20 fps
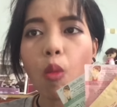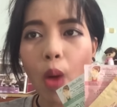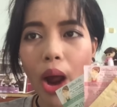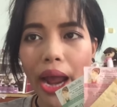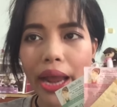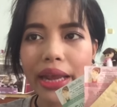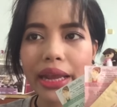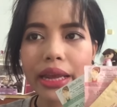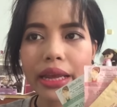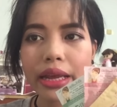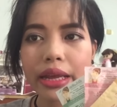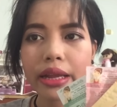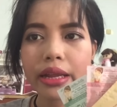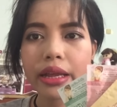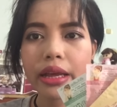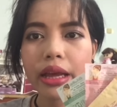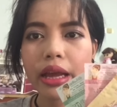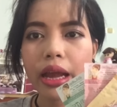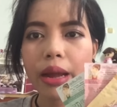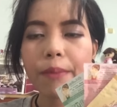ไว้
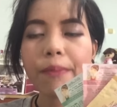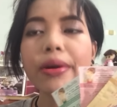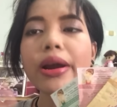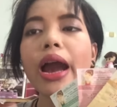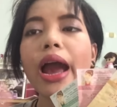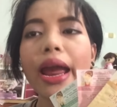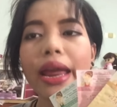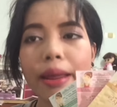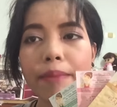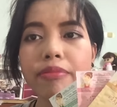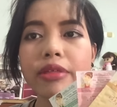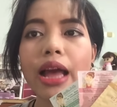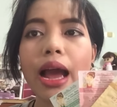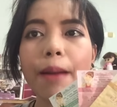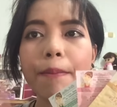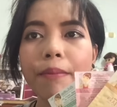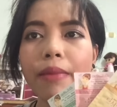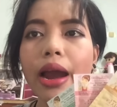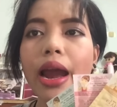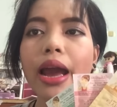เพื่อให้เอฟ
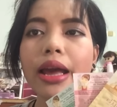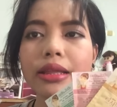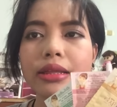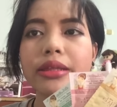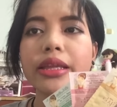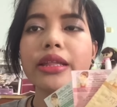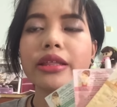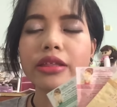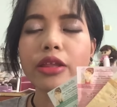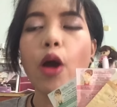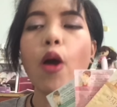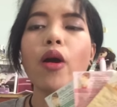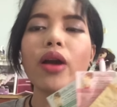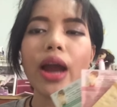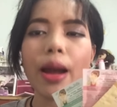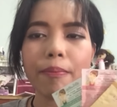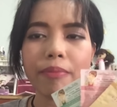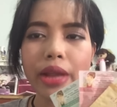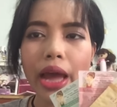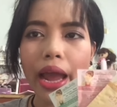สามารถติดต่อ
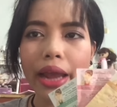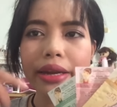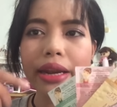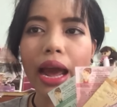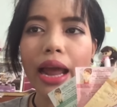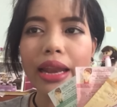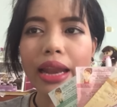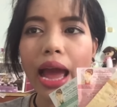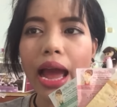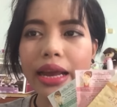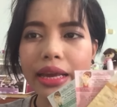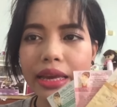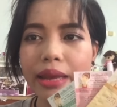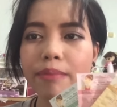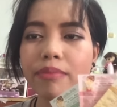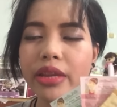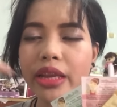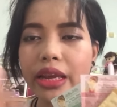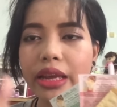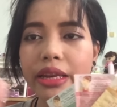กับได้ด้านล่างค
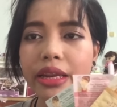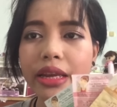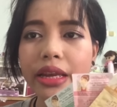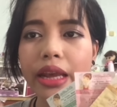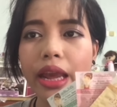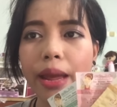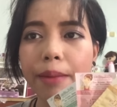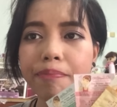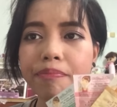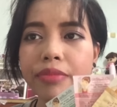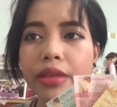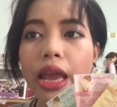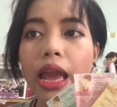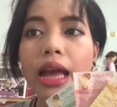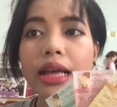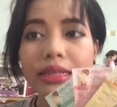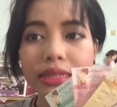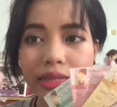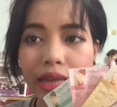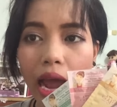ลิปนี้ที่เอฟ
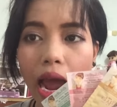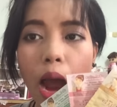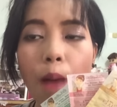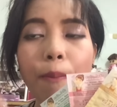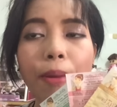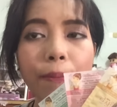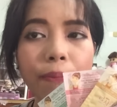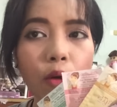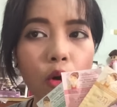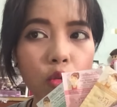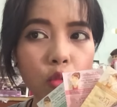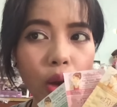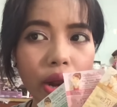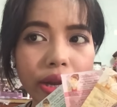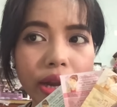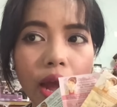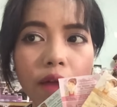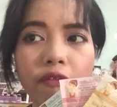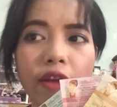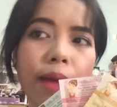จะเอาไปโพสไว้
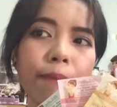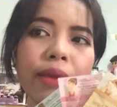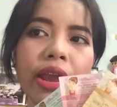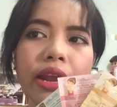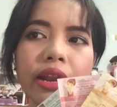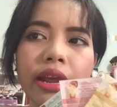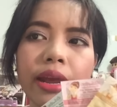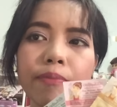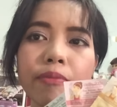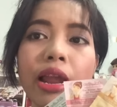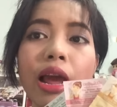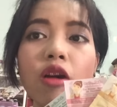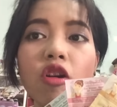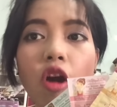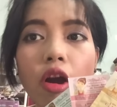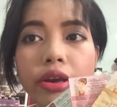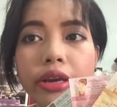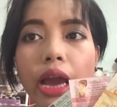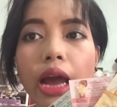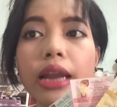หน้าแฟนเพจเอฟแล้ว
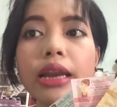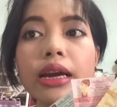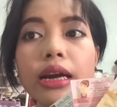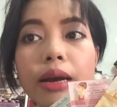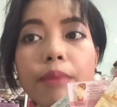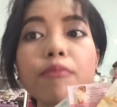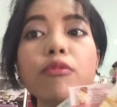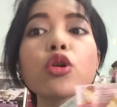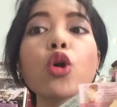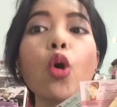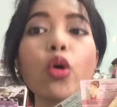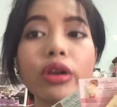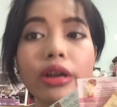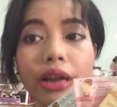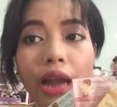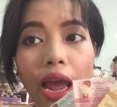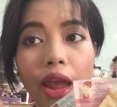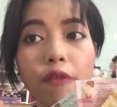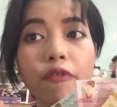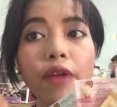ก็อย่าลืมกด
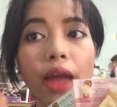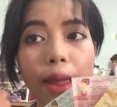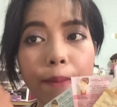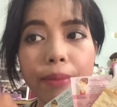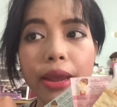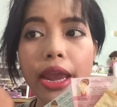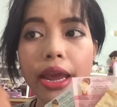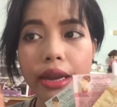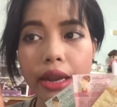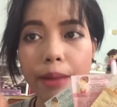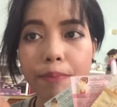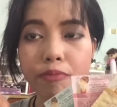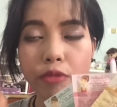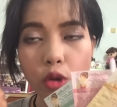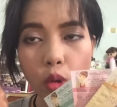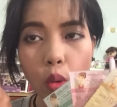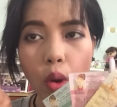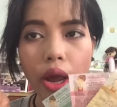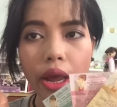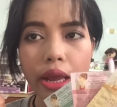ไลค์แฟนเพจเอฟ
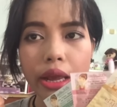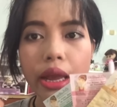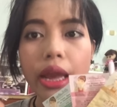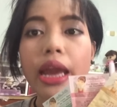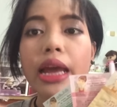ด้วย